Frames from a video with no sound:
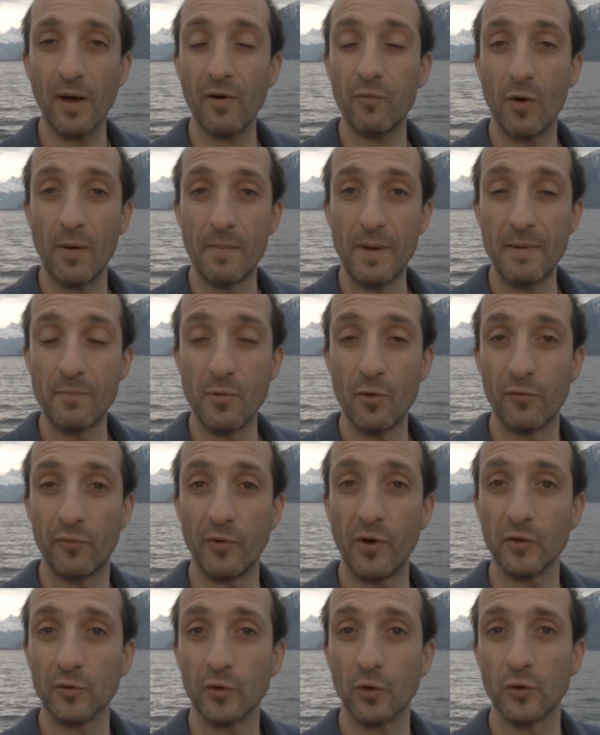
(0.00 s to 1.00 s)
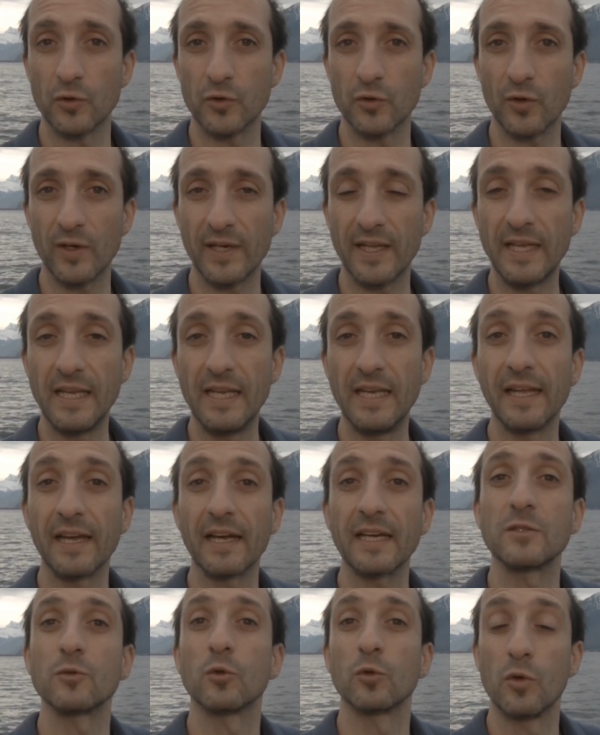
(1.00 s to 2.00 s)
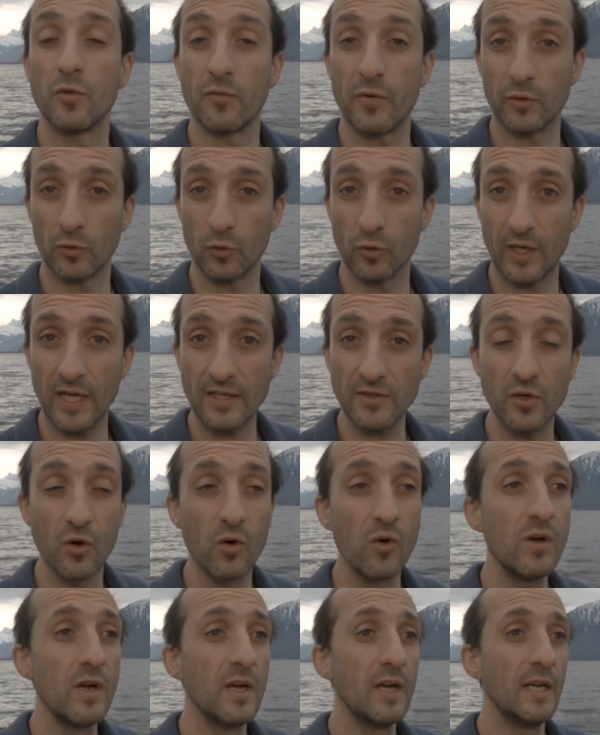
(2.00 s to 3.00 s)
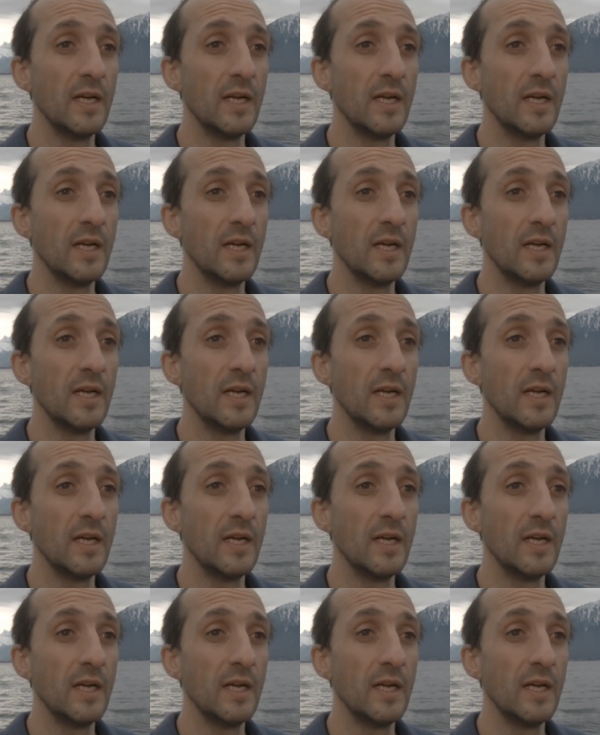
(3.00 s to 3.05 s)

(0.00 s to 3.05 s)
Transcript: parfois même vendre sur les, réseaux de vente d'occasion